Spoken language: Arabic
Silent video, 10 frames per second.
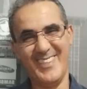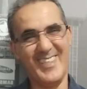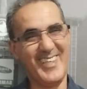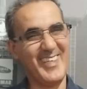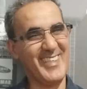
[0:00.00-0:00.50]

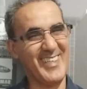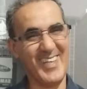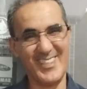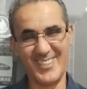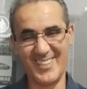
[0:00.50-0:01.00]
يا خال
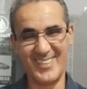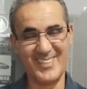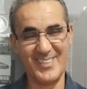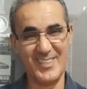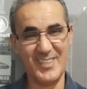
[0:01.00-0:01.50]
الهيشر
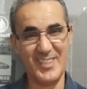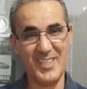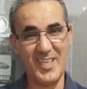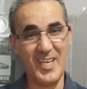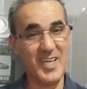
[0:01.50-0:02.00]

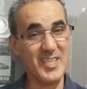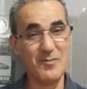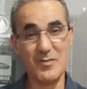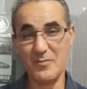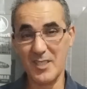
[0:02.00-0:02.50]
أنا
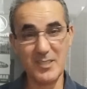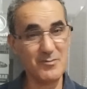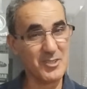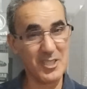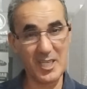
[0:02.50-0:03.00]
بالماضي
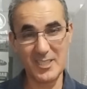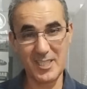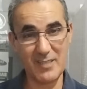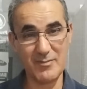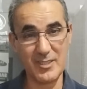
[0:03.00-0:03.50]
ماشي خط
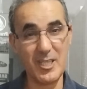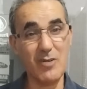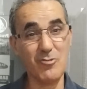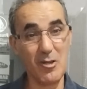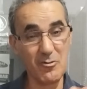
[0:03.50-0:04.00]
أحمر
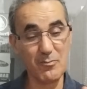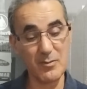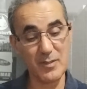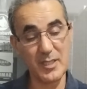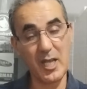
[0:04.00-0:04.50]
نعاودها
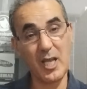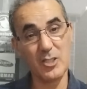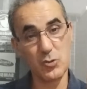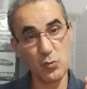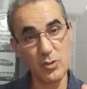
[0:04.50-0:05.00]
بالماضي
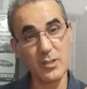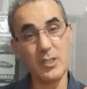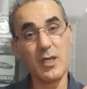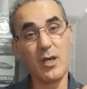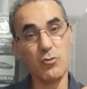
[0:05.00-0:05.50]
خط
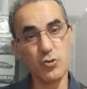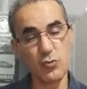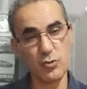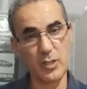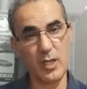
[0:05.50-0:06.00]
وردي قوس
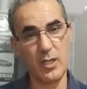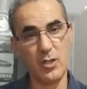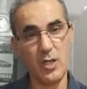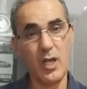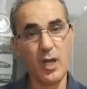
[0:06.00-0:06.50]
قزح
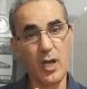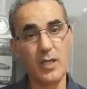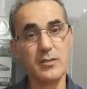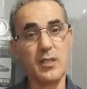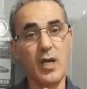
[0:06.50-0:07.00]

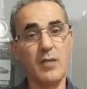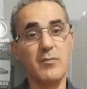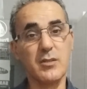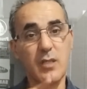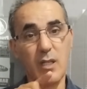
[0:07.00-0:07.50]
خط
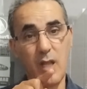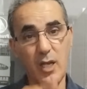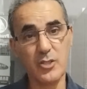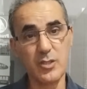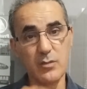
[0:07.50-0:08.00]
أحمر تاع
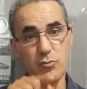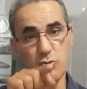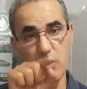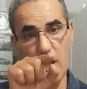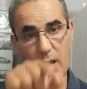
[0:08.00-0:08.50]
الهيشر
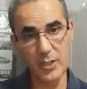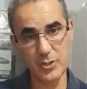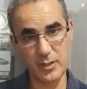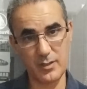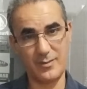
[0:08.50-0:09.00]

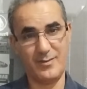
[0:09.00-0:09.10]
المتهيشر